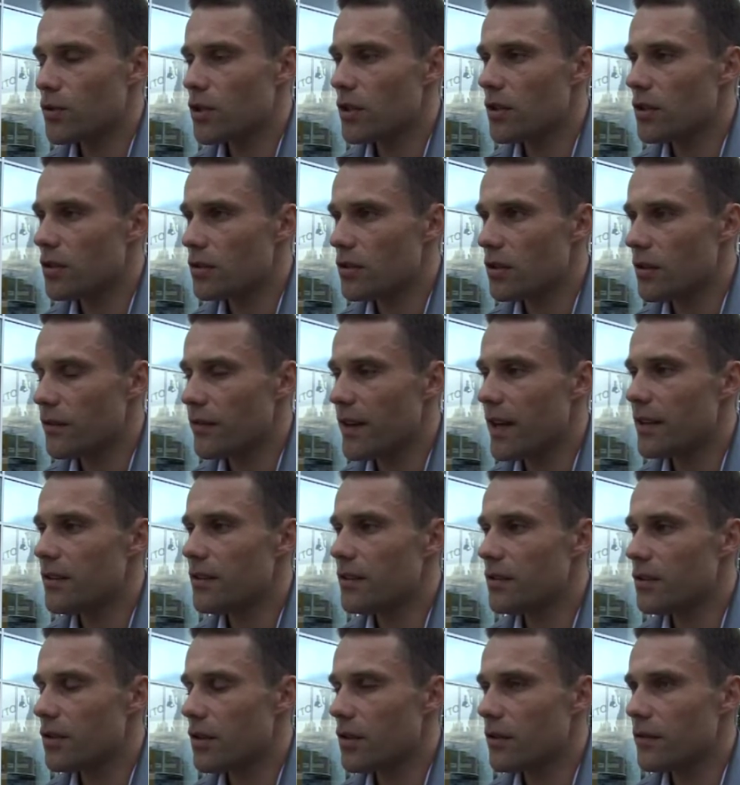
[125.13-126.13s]

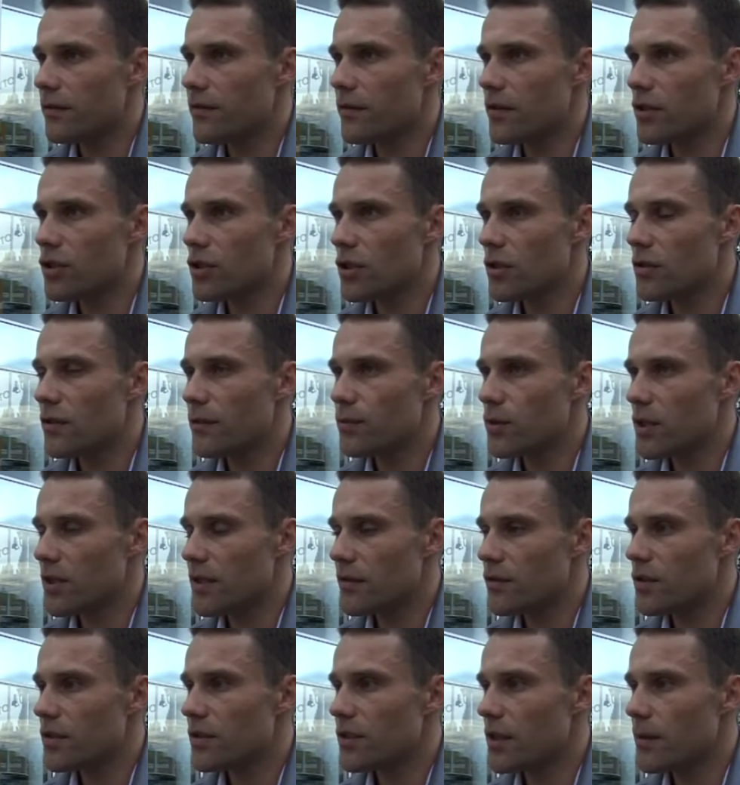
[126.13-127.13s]
przygotowany do wyścigów
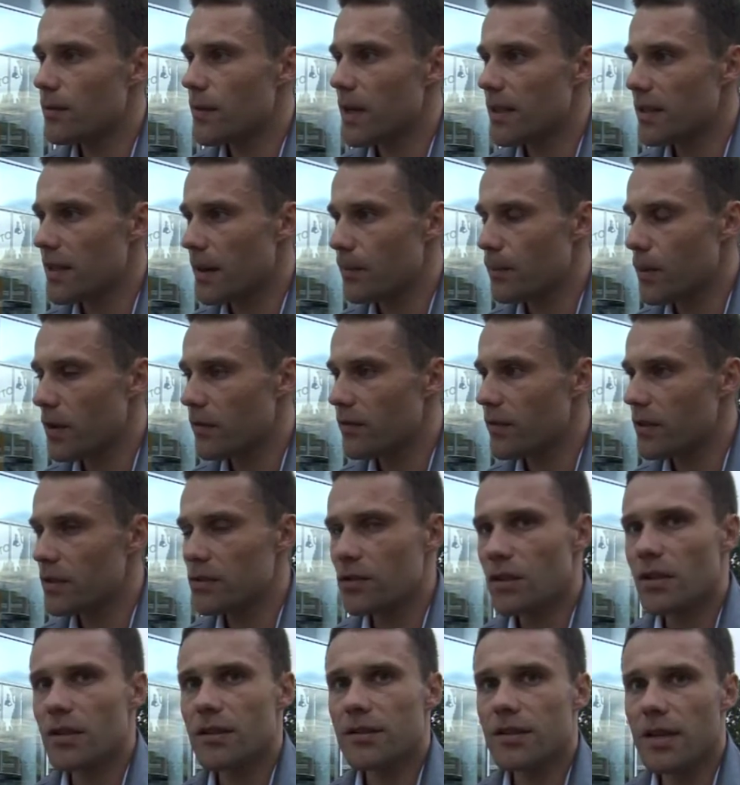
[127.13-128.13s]
przede wszystkim
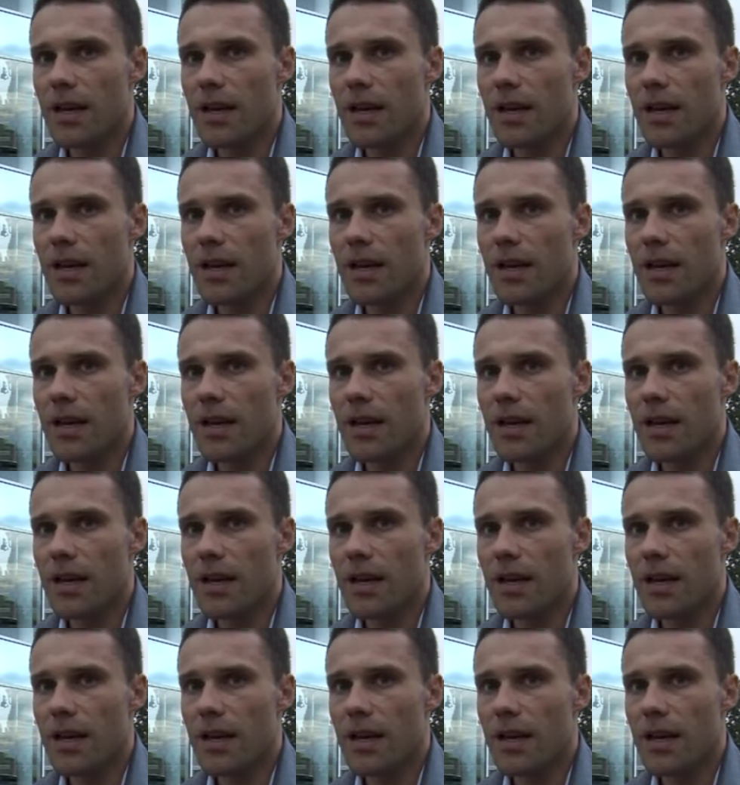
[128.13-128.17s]
etapowych do,